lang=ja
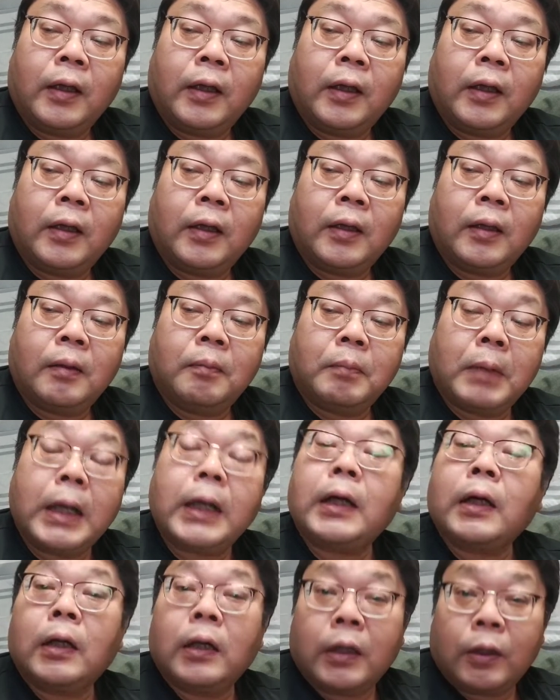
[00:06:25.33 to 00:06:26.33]
えー、
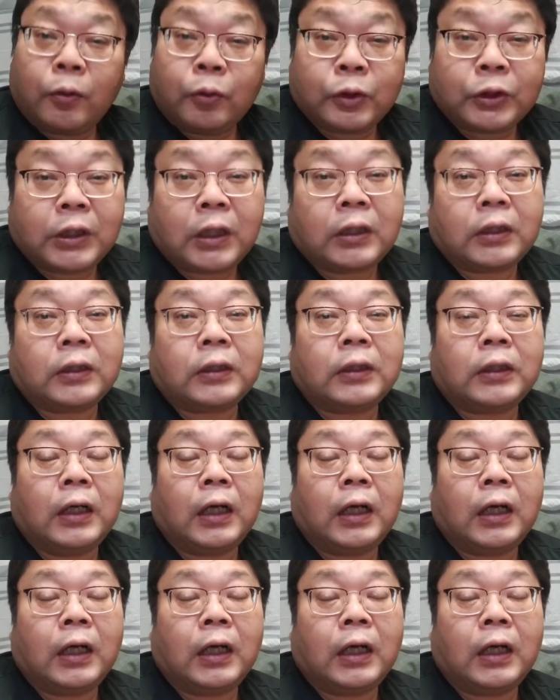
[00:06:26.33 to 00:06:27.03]
前からね、欲しかっ